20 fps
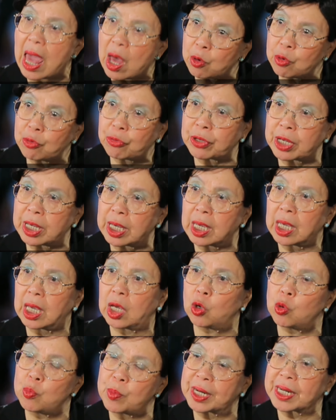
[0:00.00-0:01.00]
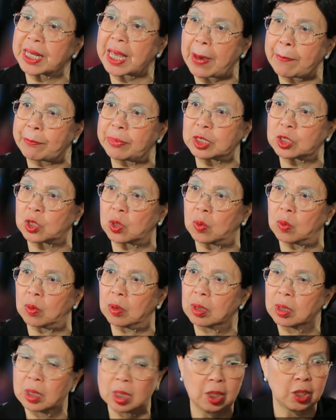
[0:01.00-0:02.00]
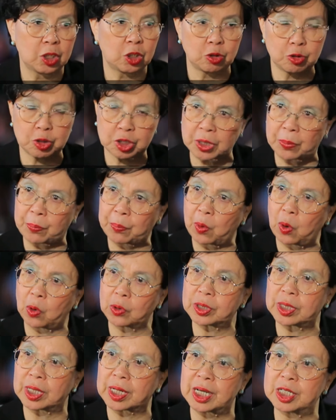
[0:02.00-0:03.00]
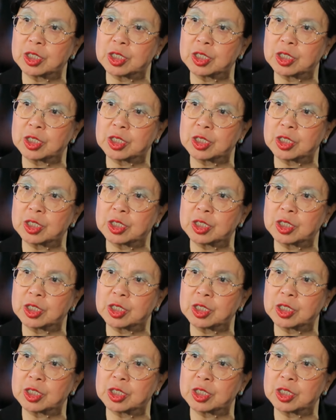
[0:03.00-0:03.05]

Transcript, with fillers: healthy human capital to support the